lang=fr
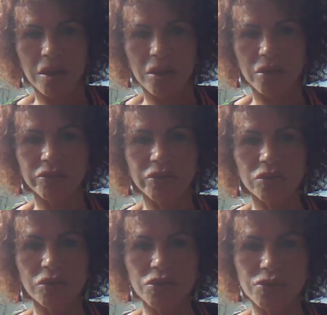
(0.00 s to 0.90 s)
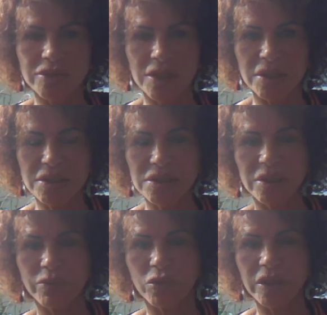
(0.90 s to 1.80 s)
en tant que socialistes et
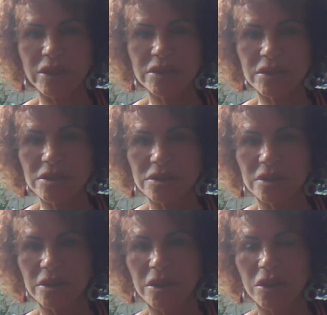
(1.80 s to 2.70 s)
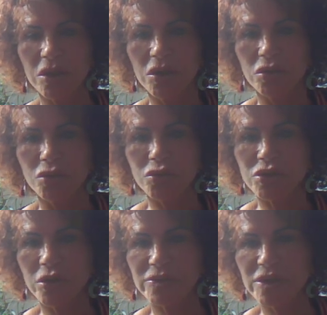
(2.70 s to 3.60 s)
progressistes, nous
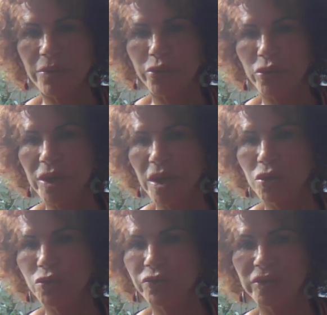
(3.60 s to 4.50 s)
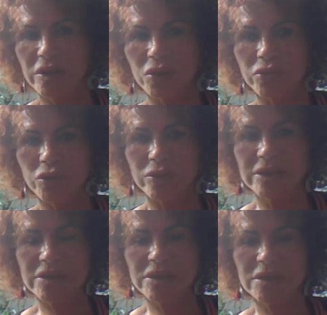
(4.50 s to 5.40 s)
sommes appelés à lutter contre
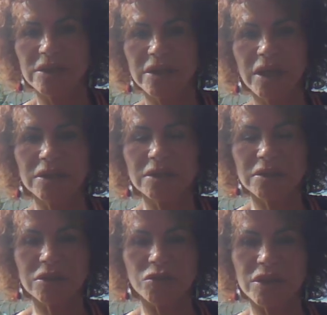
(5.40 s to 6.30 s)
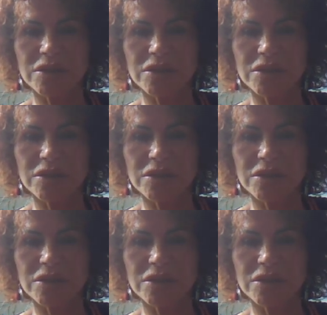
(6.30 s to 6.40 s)
les inégalités de la